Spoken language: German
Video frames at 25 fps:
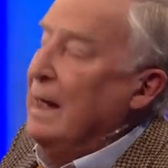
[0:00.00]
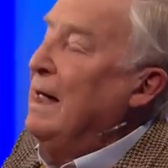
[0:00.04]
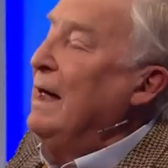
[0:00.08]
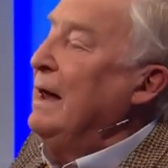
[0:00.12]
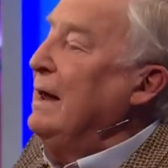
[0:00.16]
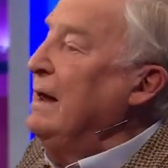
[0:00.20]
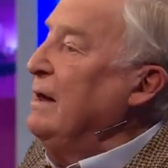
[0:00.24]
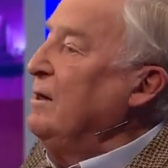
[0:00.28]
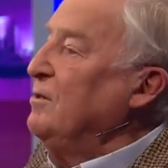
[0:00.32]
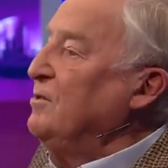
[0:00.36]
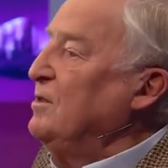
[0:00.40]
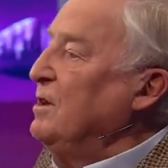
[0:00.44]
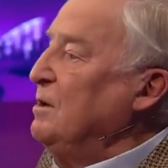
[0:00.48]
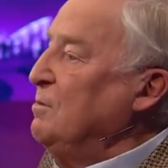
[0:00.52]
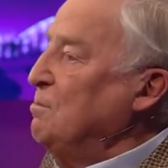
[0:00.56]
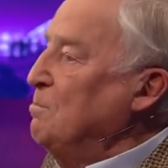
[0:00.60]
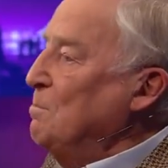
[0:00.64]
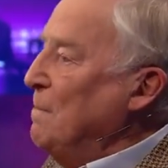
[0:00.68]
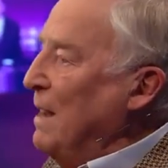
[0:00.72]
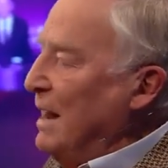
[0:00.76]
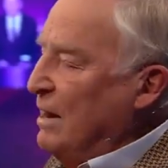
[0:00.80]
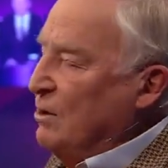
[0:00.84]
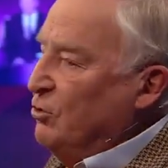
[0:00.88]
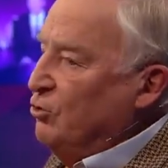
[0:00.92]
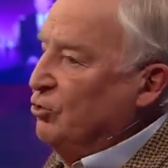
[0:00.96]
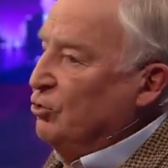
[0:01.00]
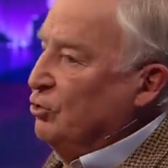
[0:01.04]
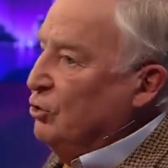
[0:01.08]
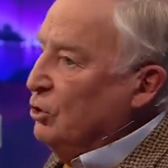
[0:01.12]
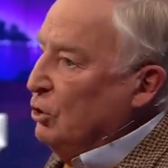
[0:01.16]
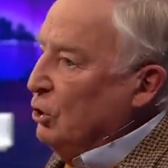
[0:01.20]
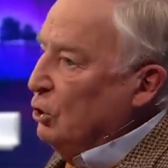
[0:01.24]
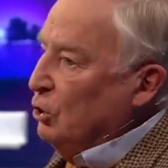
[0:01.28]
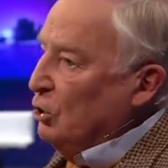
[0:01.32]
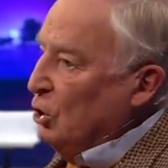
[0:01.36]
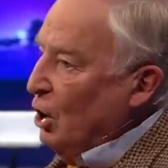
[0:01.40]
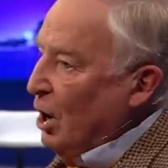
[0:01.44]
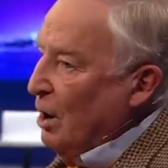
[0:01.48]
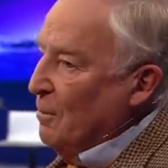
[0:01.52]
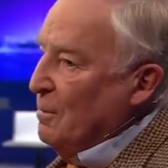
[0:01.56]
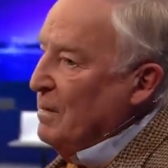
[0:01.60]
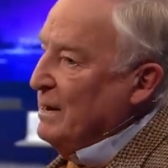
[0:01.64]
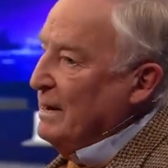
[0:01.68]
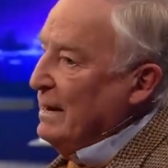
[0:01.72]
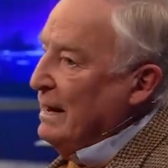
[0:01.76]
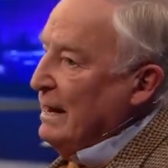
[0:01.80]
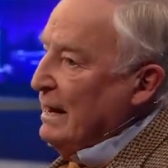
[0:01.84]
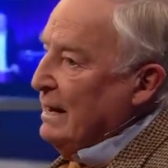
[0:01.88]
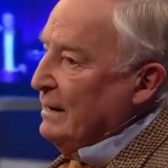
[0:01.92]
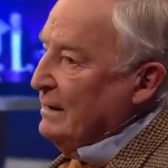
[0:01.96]
Nein, hier haben sind wir doch nicht.
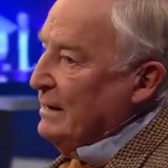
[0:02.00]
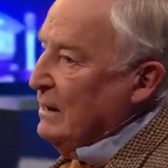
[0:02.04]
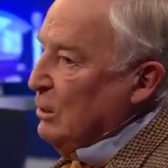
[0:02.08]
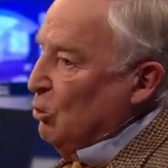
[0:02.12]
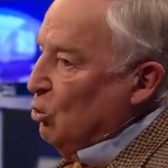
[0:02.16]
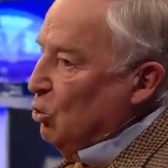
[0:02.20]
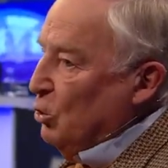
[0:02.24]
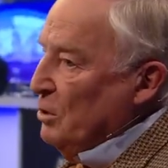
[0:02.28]
gekommen, die ja.